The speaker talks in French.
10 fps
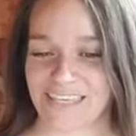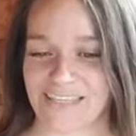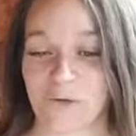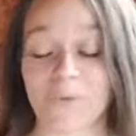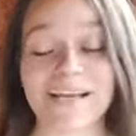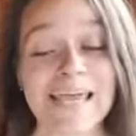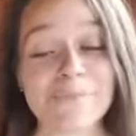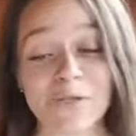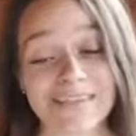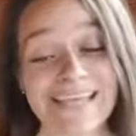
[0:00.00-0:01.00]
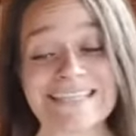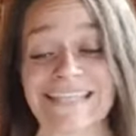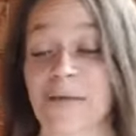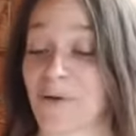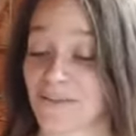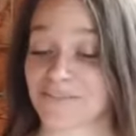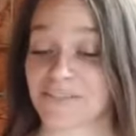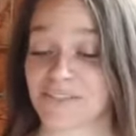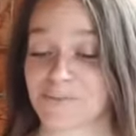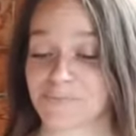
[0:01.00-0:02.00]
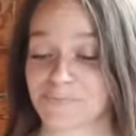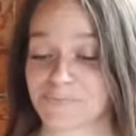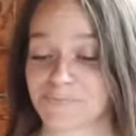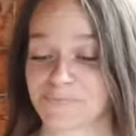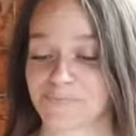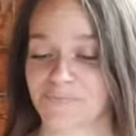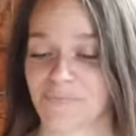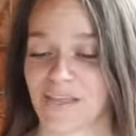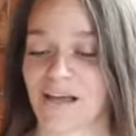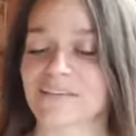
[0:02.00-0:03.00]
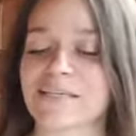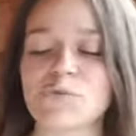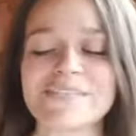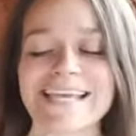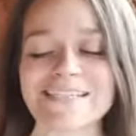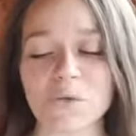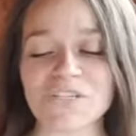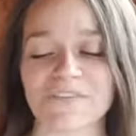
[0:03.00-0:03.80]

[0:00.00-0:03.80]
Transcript: Donc, l'important, c'est d'apprendre. En début de saison,